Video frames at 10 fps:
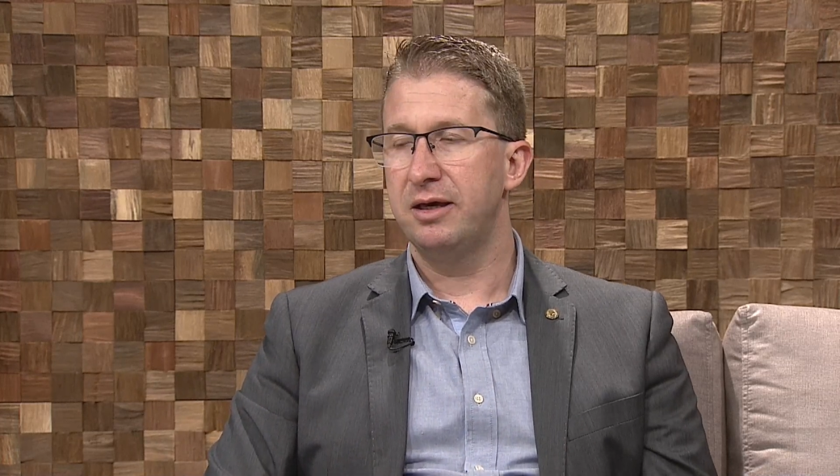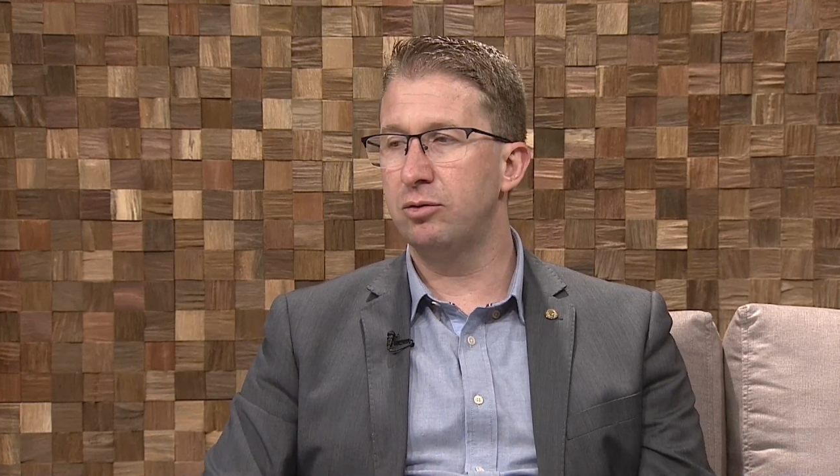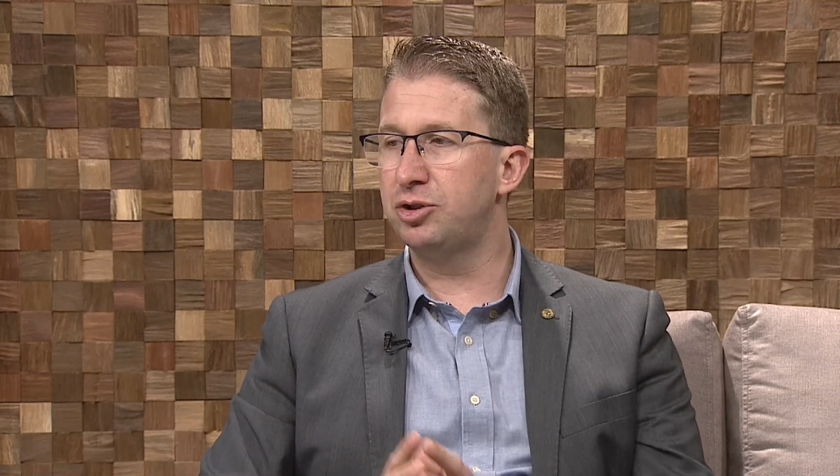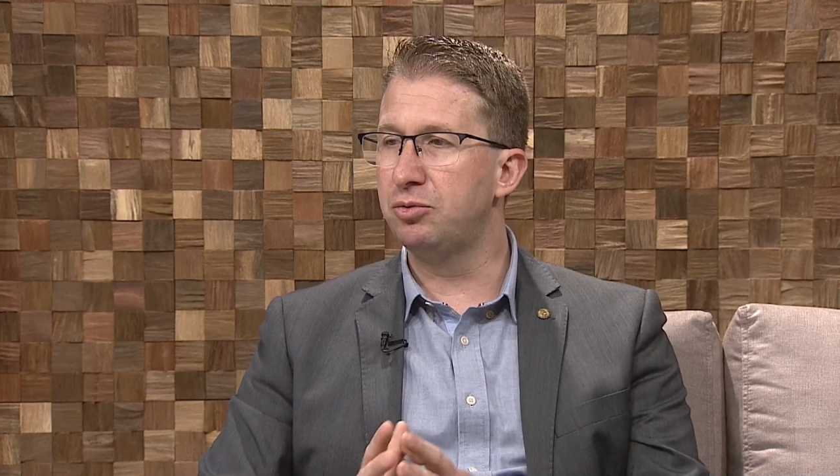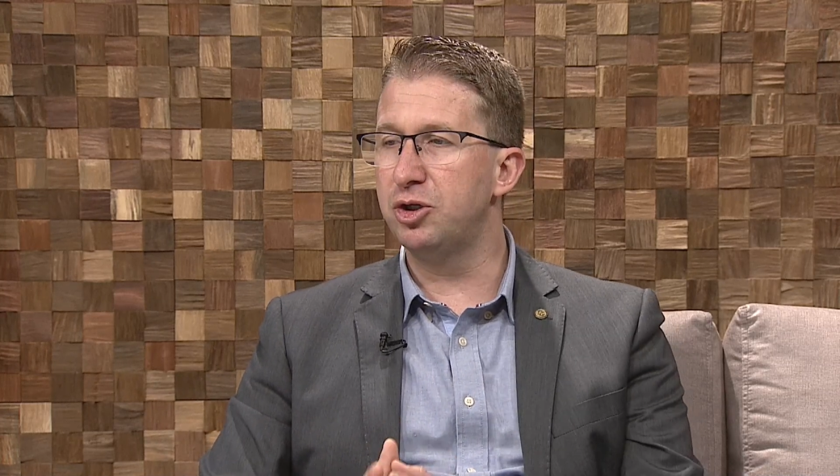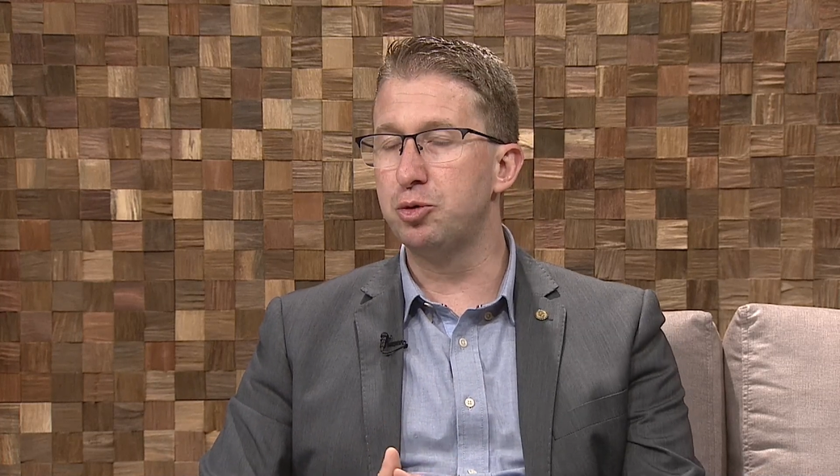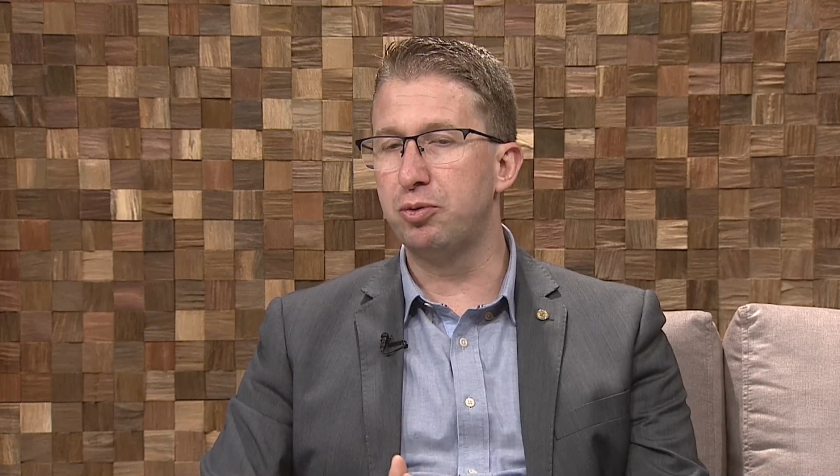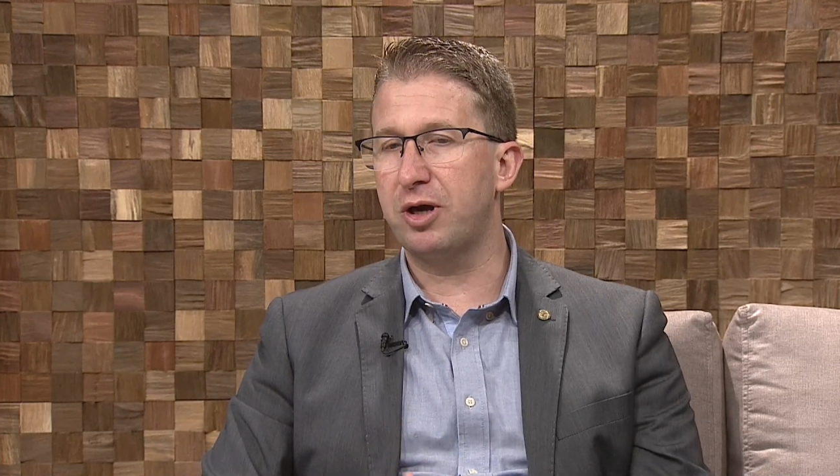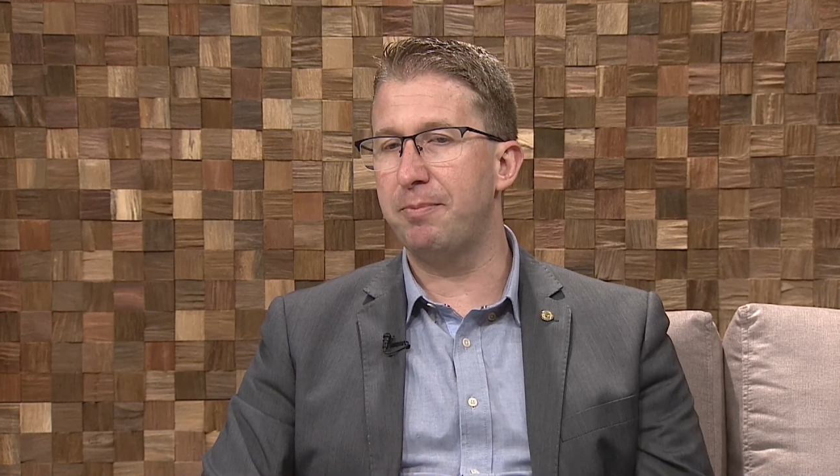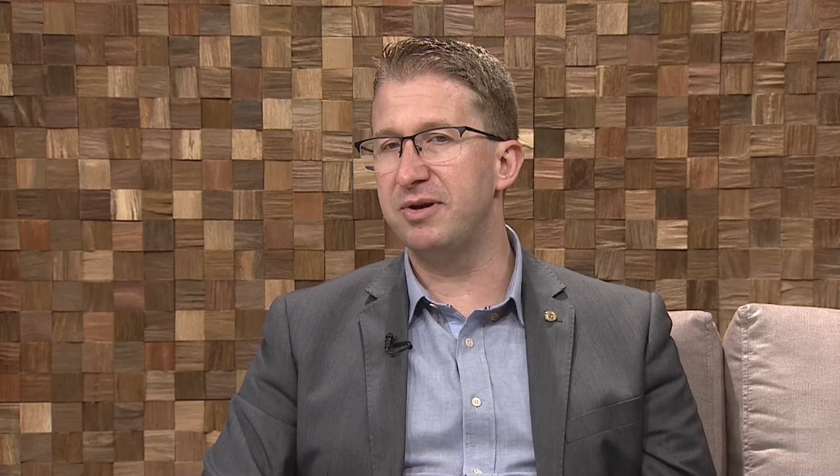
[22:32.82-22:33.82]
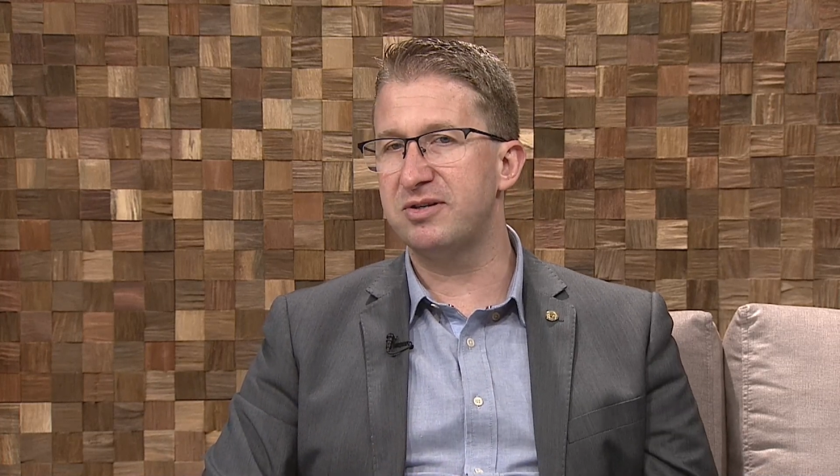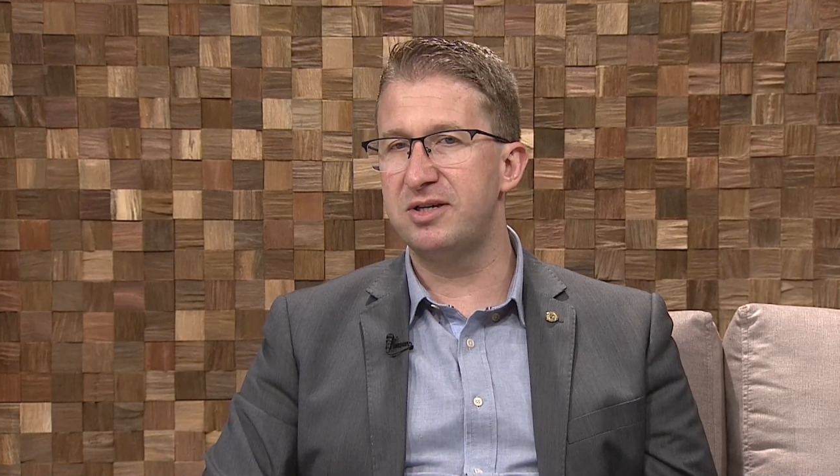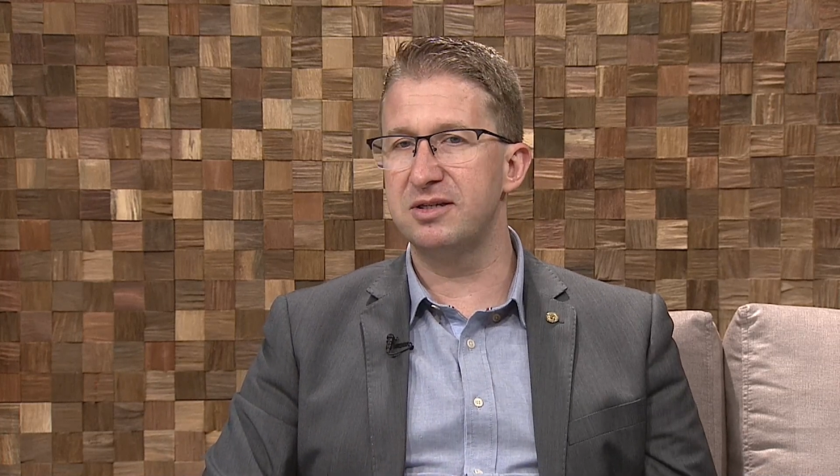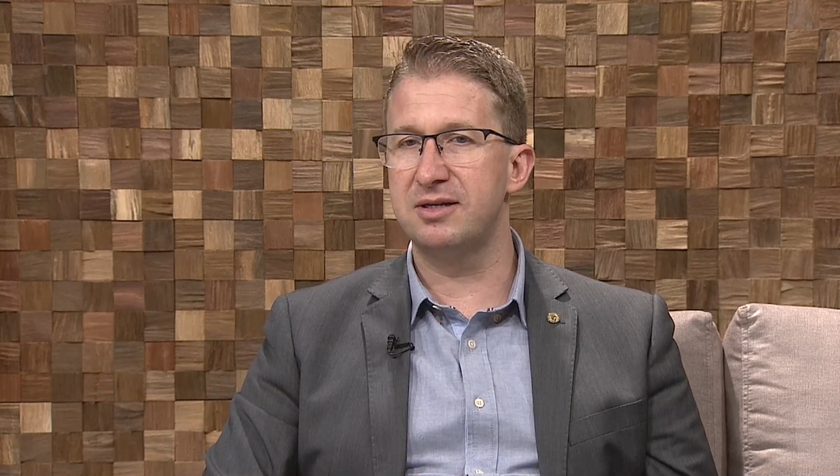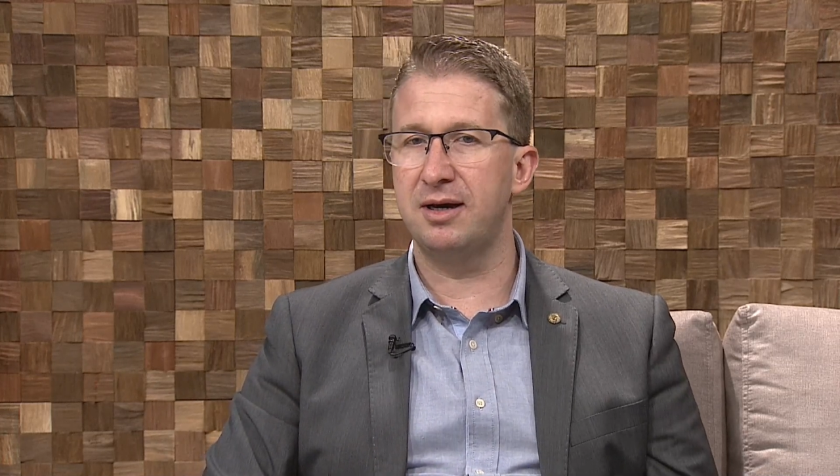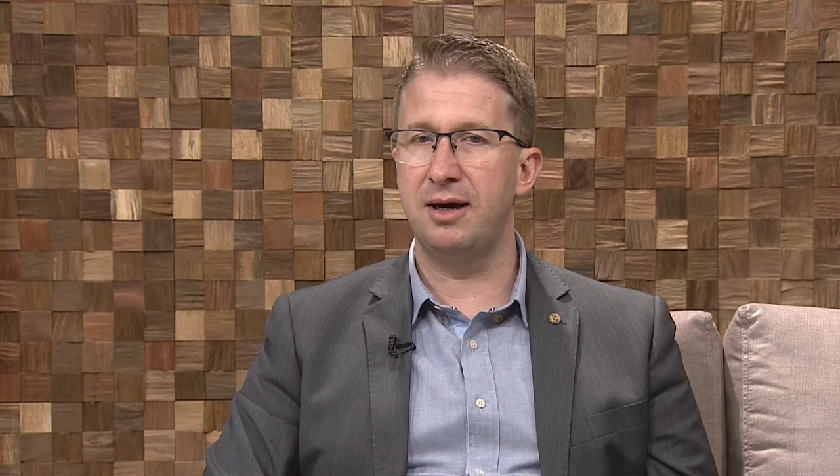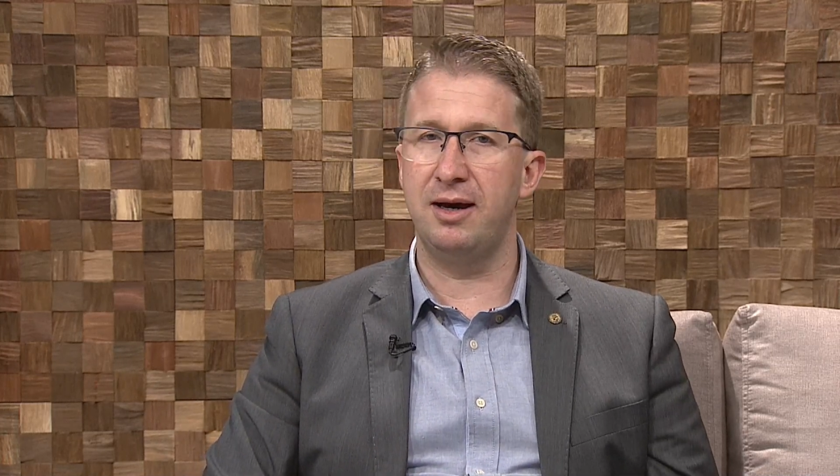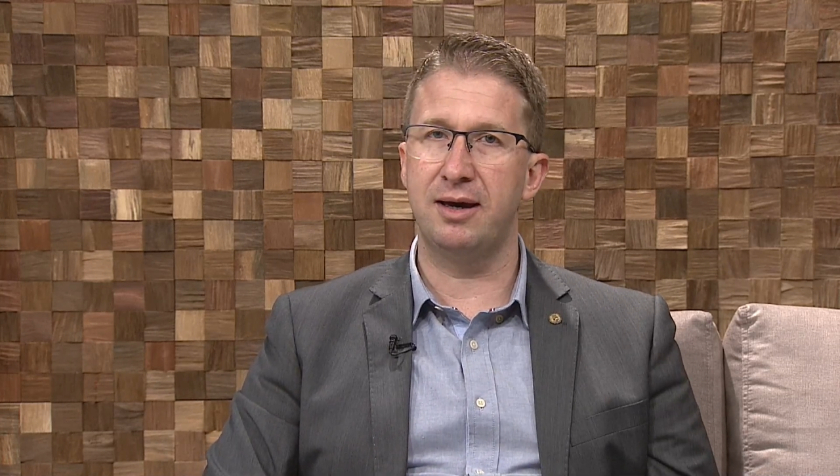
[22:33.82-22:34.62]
E eu digo isso porque a pesquisa